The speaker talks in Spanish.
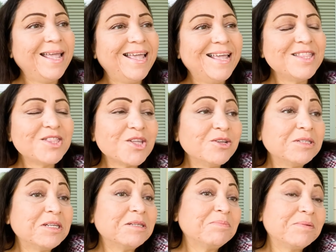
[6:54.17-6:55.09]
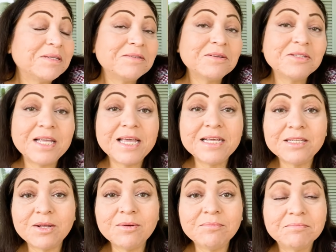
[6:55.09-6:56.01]
Entonces, pues no se
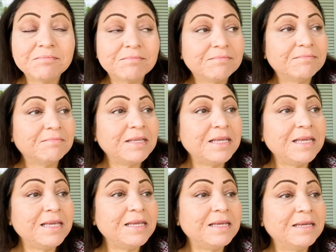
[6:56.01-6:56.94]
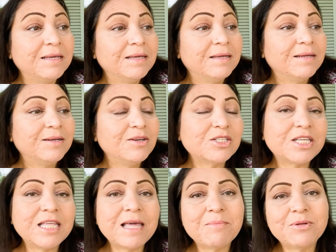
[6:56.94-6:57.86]
hizo y nos
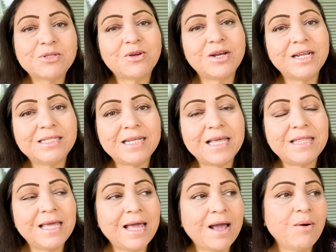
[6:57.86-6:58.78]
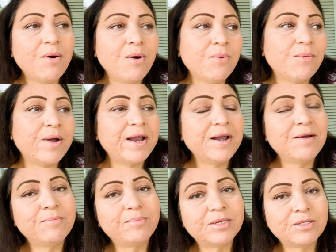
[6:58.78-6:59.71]
quedamos con esa idea, oh,
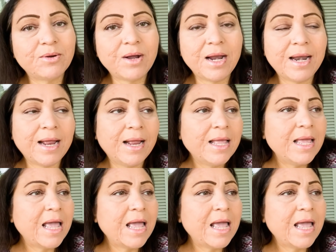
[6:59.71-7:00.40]
bueno, pues ojalá.